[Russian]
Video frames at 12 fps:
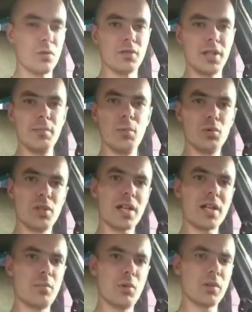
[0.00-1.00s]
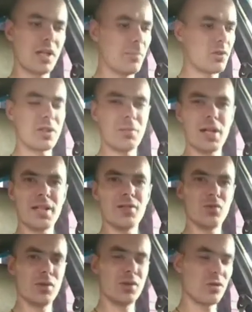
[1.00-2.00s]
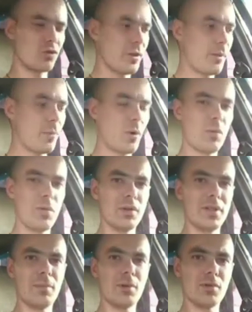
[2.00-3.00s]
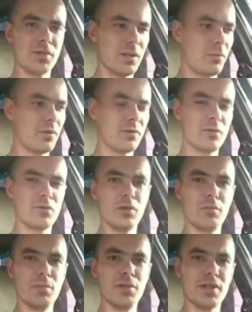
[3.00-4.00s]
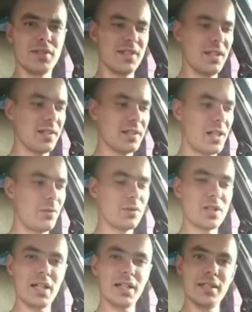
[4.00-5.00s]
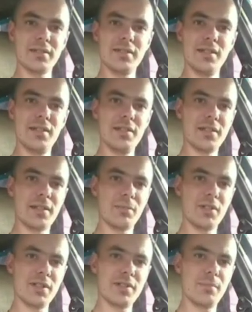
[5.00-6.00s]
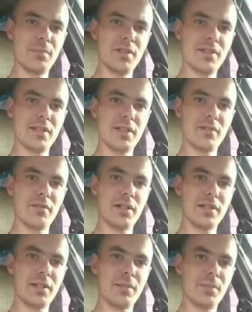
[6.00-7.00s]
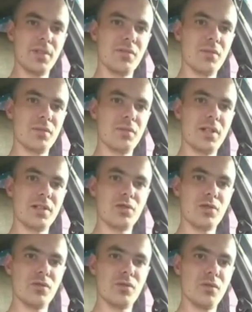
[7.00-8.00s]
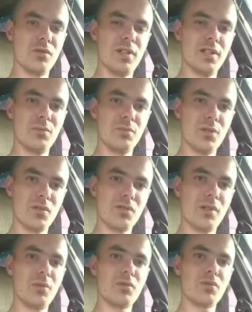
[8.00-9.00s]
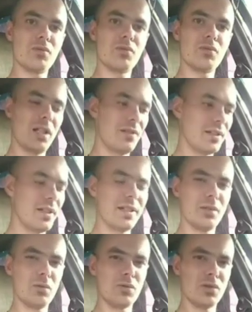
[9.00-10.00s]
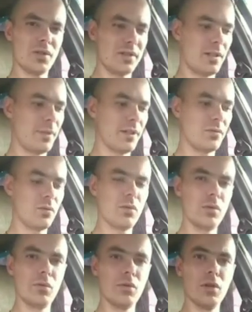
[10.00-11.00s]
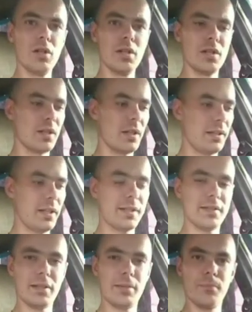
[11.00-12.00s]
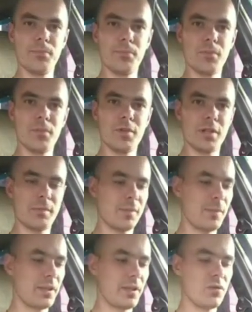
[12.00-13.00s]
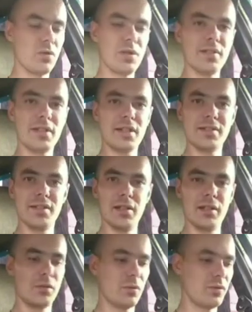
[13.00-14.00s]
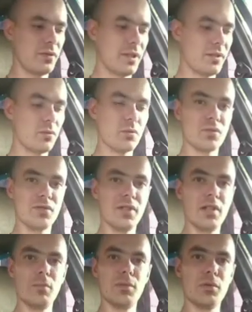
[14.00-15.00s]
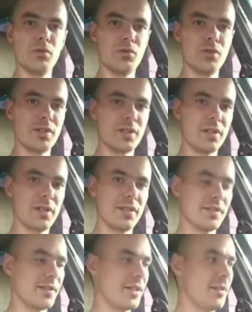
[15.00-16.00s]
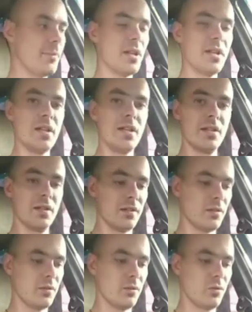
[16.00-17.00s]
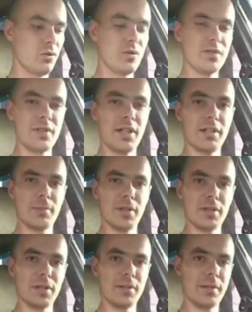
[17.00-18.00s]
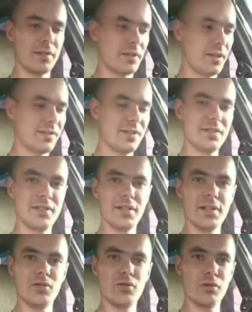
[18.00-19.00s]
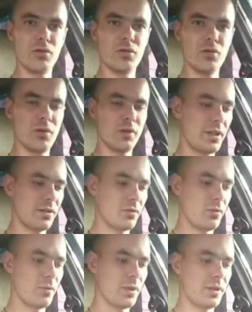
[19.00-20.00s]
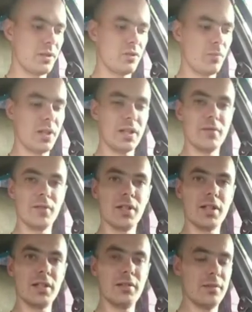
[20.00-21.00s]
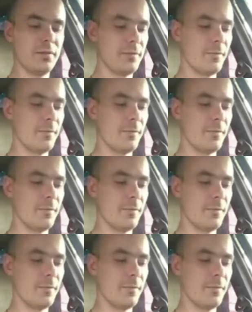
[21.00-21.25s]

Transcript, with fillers: То есть они будут, да, работать, лампочка там горит, все это, что я пробовал, да, просто схему вот все это быстро сделать. А вот как их соединить, там 350 ватт, там 500 ватт, 600 ватт, вот между собой, чтобы киловатт, да, я тоже сейчас ломаю эту голову, хотя есть там, сейчас посмотрю, все есть как сделать, то есть я это тоже сделал, подключу несколько этих схем ну, еще не знаю, там, на какие наверное, транзисторы, что-то еще, я особо это еще пока не вникал.